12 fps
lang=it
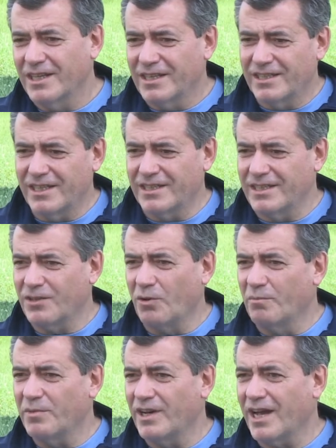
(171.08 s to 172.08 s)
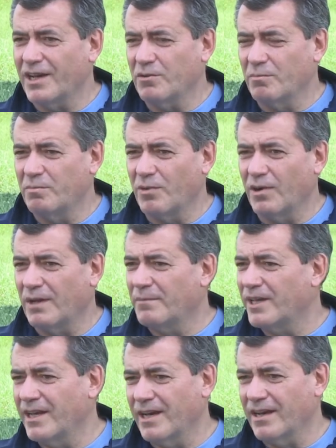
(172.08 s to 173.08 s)
di, di, combinare un po' la
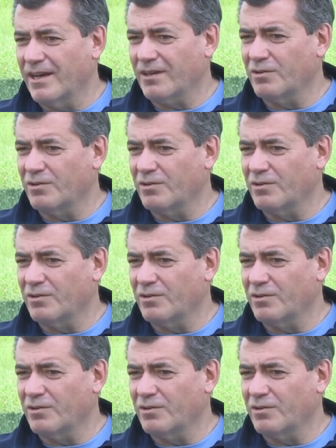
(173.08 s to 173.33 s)
mia